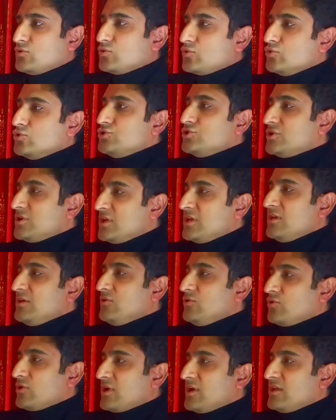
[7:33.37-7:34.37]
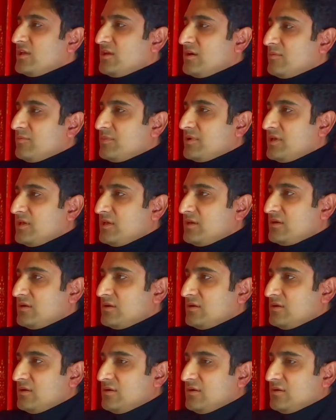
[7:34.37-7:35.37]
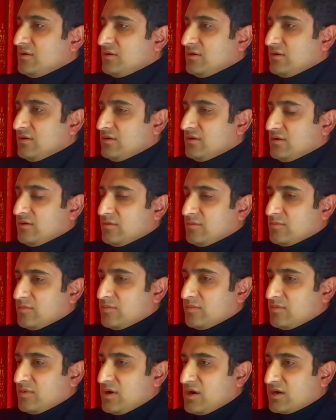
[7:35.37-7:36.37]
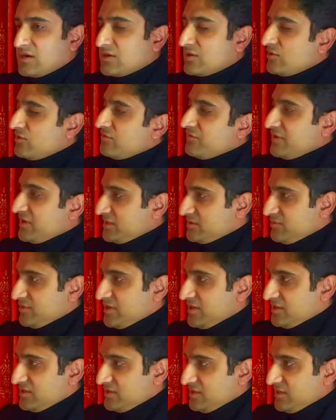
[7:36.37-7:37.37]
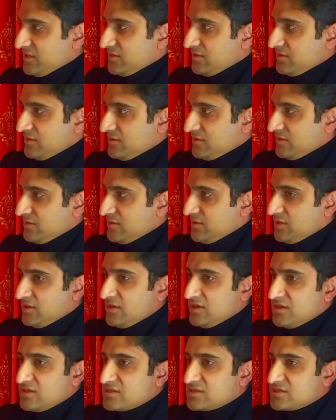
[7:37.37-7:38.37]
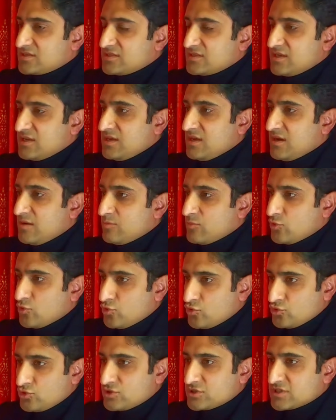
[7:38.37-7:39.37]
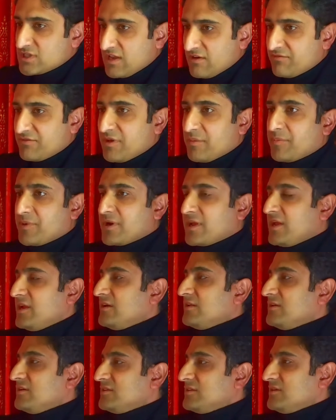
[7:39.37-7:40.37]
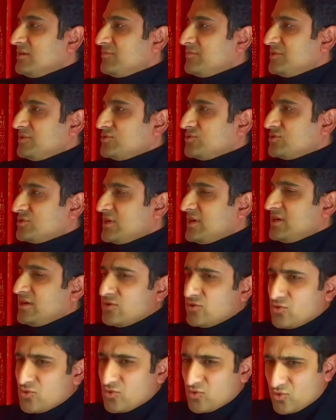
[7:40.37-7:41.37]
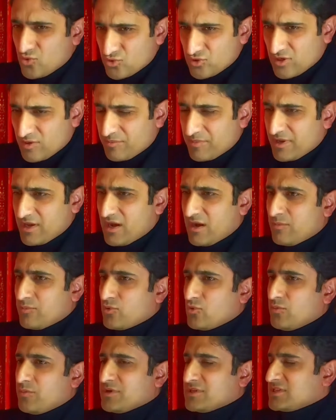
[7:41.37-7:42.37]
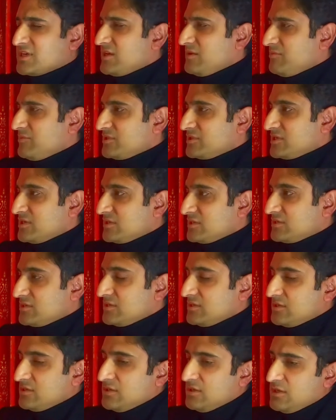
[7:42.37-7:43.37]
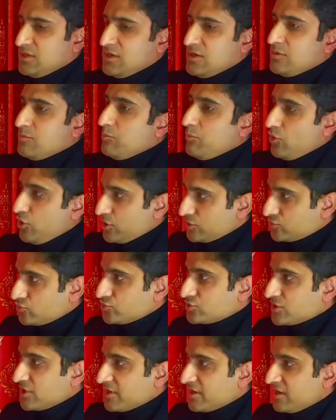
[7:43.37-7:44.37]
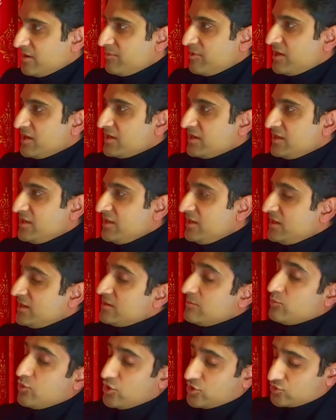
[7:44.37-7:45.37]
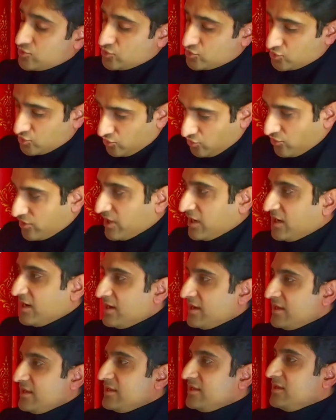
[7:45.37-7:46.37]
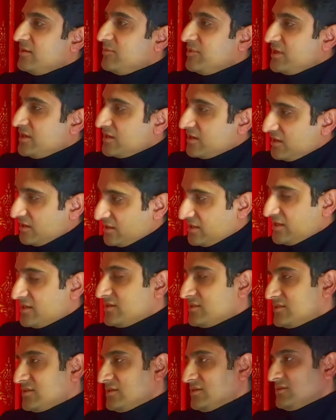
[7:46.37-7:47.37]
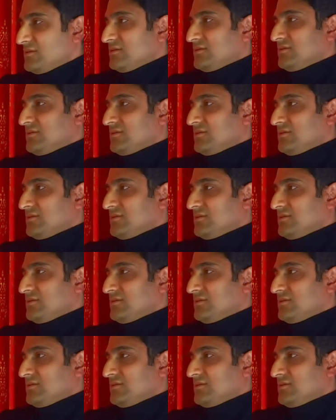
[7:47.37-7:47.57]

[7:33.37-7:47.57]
कि कुछ नहीं हो रहा है ये हमने एक आर्टिकल ऑफ फेथ बना दिया है इससे हम खुद सेल्फ डेप्रिकेट करते हैं अपनी सोसाइटी को खुद अपने आप को पसे हिम्मत करते हैं बहुत कुछ करना बाकी है लेकिन बहुत कुछ हो रहा है ये भी एक हकीकत है